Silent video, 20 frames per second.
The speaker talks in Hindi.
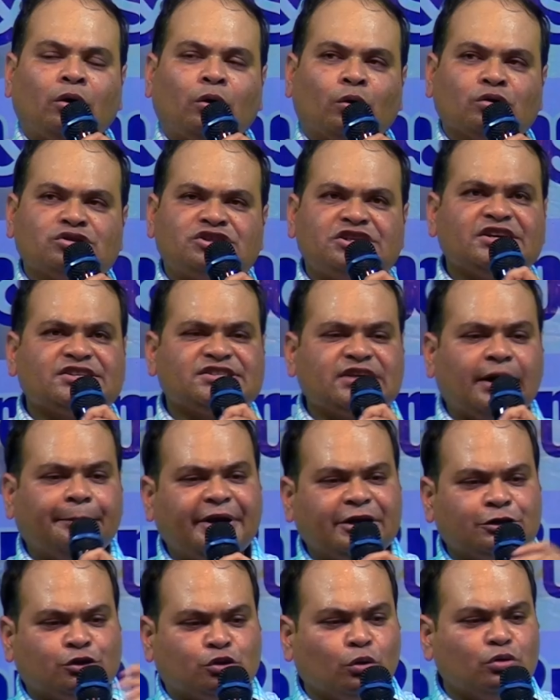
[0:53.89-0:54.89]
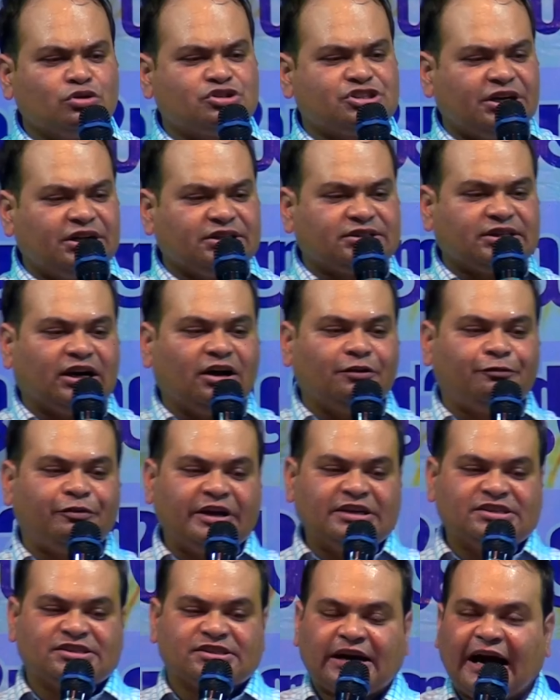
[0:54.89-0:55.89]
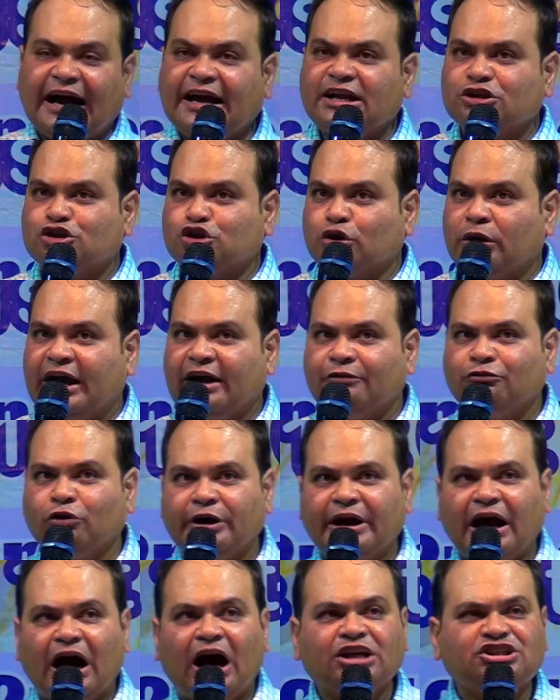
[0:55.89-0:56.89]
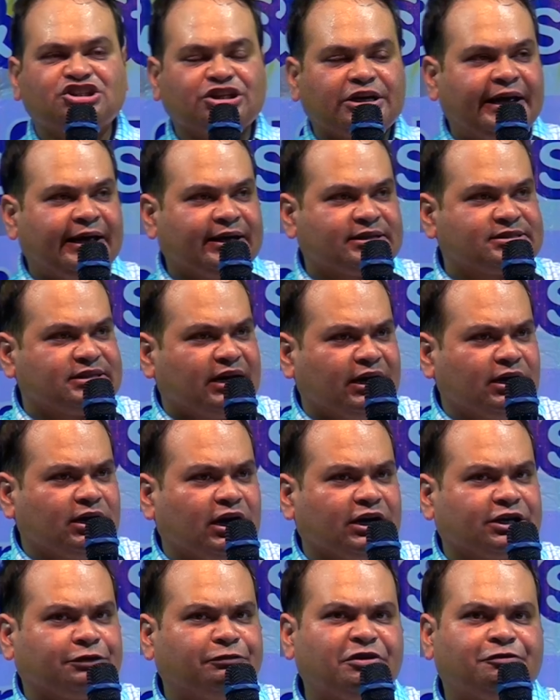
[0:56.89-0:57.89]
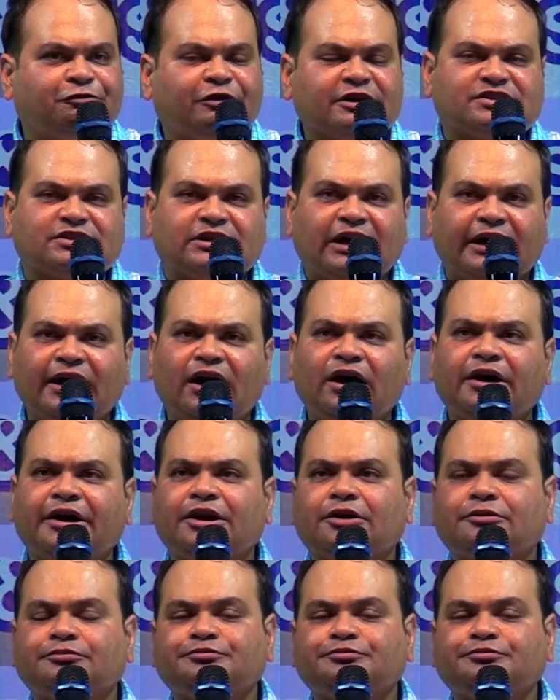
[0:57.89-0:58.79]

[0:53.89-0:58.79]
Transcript: उसी समय दूसरी तरफ इसराइल जो है वो आज एक संकट में फंस गया है